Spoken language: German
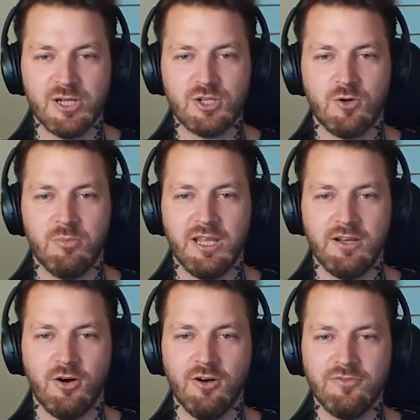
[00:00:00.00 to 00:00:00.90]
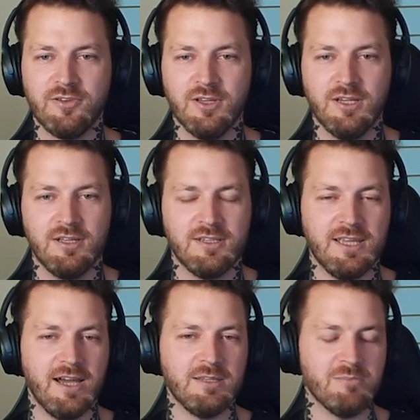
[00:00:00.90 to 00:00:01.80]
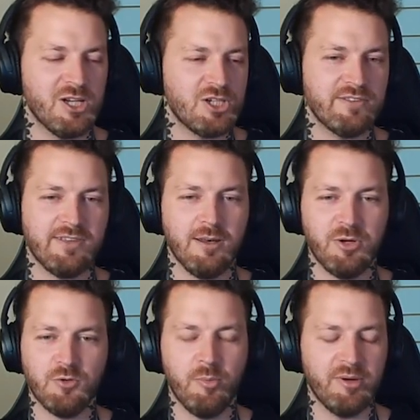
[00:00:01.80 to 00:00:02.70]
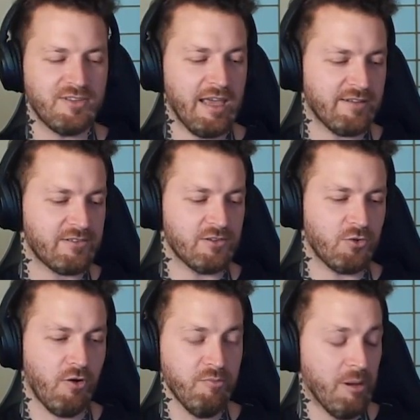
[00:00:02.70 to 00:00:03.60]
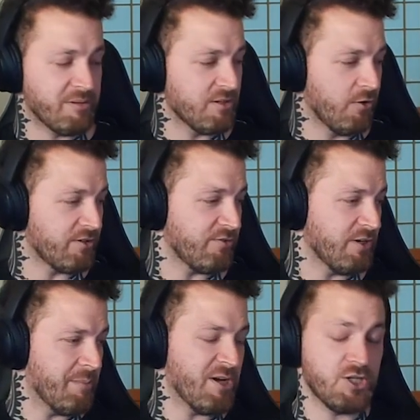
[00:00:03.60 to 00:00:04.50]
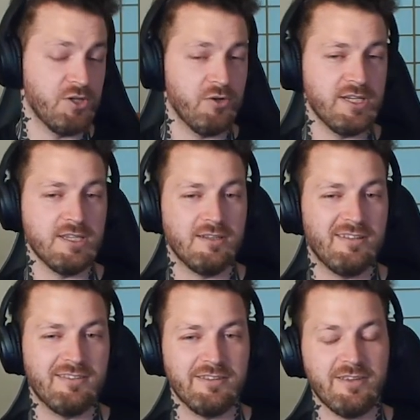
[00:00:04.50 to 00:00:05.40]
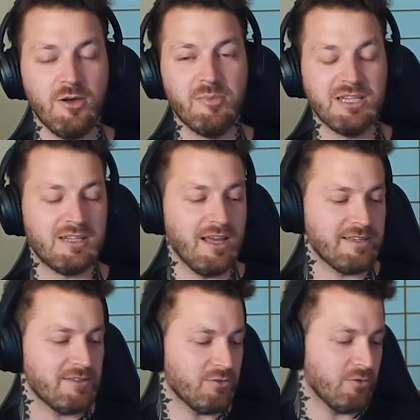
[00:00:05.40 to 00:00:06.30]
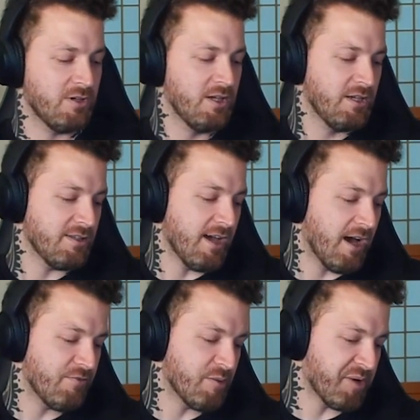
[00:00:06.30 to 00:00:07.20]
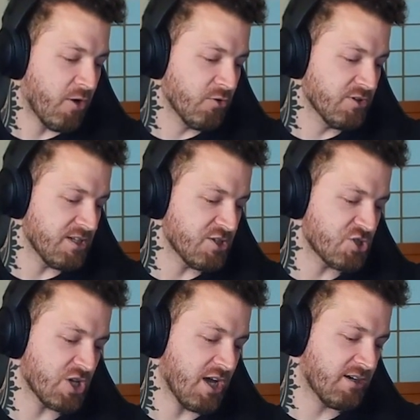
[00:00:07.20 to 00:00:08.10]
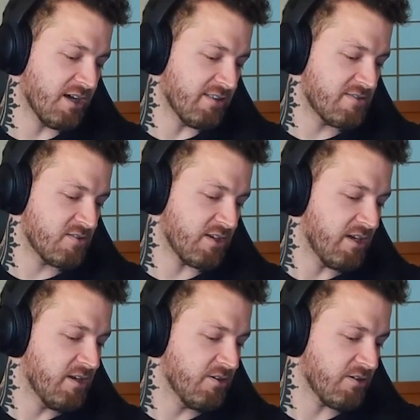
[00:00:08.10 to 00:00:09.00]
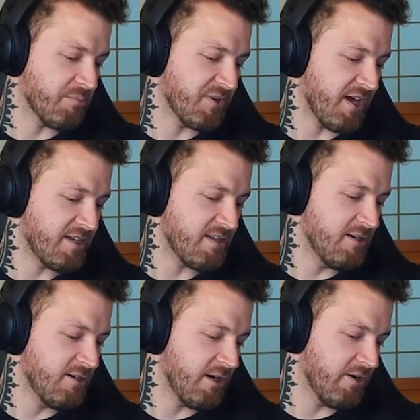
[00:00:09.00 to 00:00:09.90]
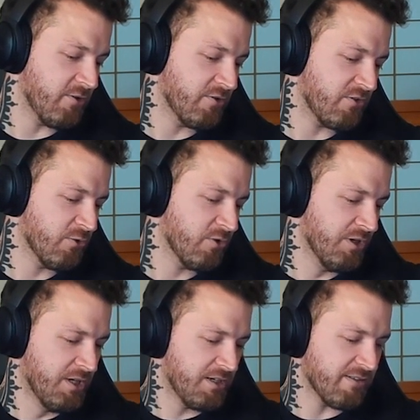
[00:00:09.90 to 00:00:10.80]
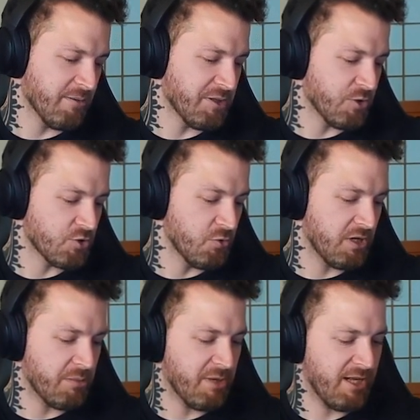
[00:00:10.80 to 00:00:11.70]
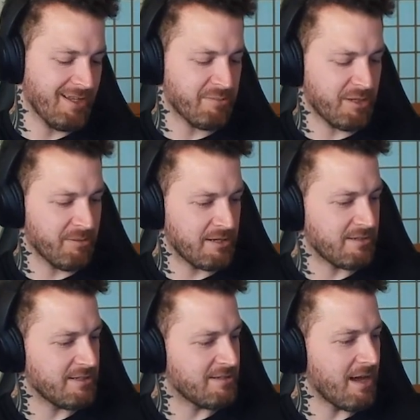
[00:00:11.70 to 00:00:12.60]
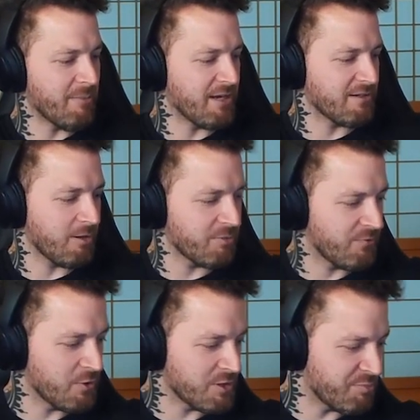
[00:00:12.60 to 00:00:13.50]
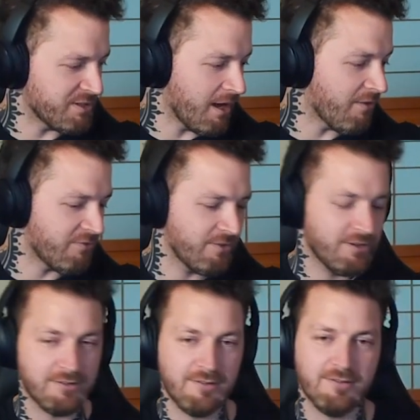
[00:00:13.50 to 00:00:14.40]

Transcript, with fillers: Die Masche kommt leider oft. Ja, die Masche ist dann aber nur über Text. Getroffen habe ich die Leute von der Masche noch nie. Das ist ja immer die gleiche so, ja, wir brauchen den Schrank ganz dringend, um drei Kinder und so. Das habe ich auch schon hundertmal erlebt. Aber die Dame hatte, glaube ich, wirklich Bedarf.